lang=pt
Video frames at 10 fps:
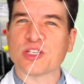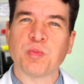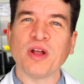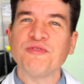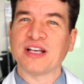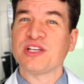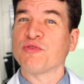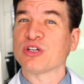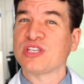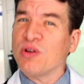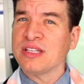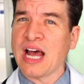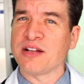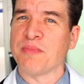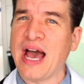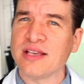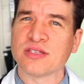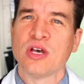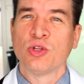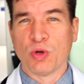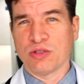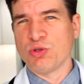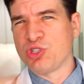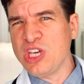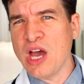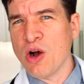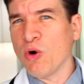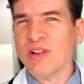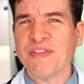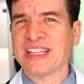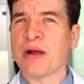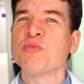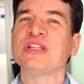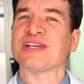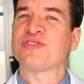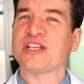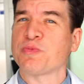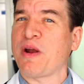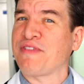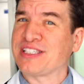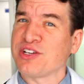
podem fazer você urinar demais durante o dia ou levantar muitas vezes para fazer